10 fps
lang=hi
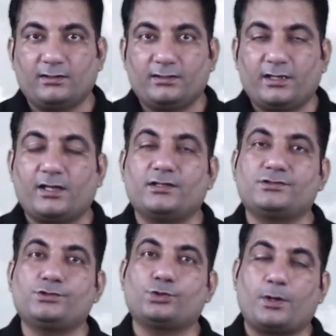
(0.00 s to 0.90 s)
ठीक है ना
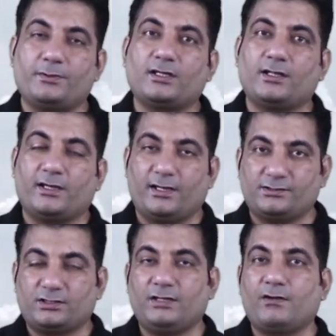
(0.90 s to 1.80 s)
इंस्टीट्यूट को अभी तक लगे हैं
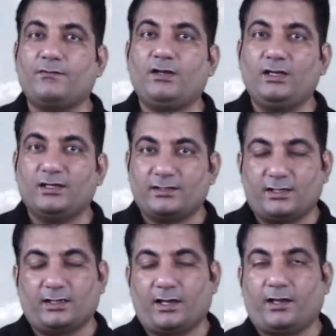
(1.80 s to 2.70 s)
जितनी बारी भी
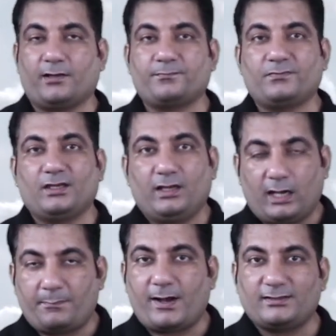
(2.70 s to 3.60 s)
रिजल्ट आया है
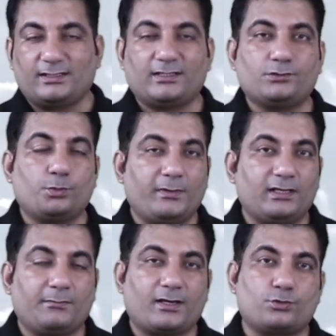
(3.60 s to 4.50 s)
अब बात आते हैं जो मेन
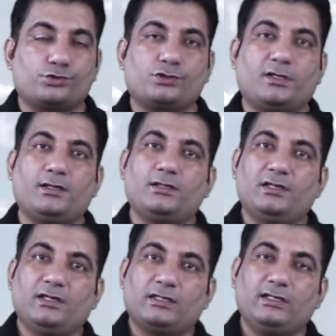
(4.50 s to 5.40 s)
हमारा क्वेश्चन है
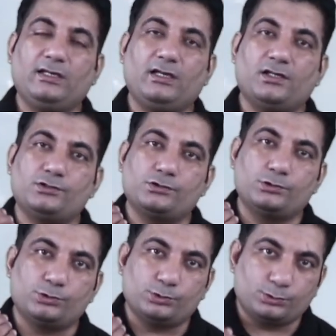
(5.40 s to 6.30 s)
कि
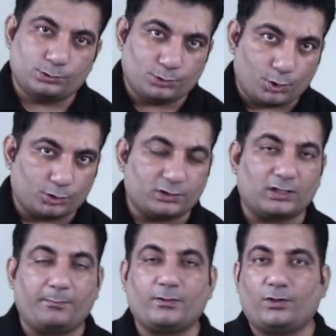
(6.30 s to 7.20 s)
जो
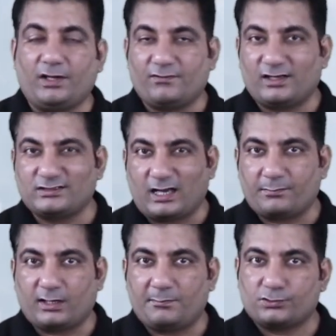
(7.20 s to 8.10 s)
दिसंबर वन एग्ज़ाम
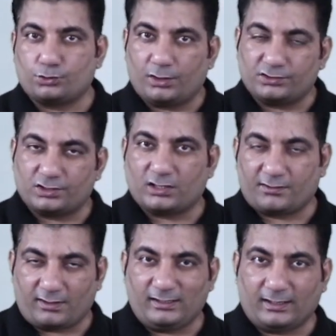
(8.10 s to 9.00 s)
के बच्चों ने रजिस्ट्रेशन
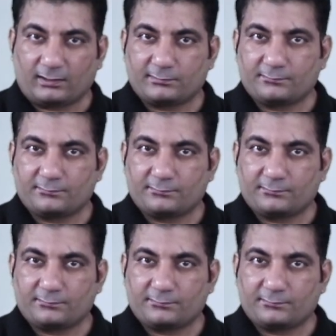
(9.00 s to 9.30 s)
करवाई है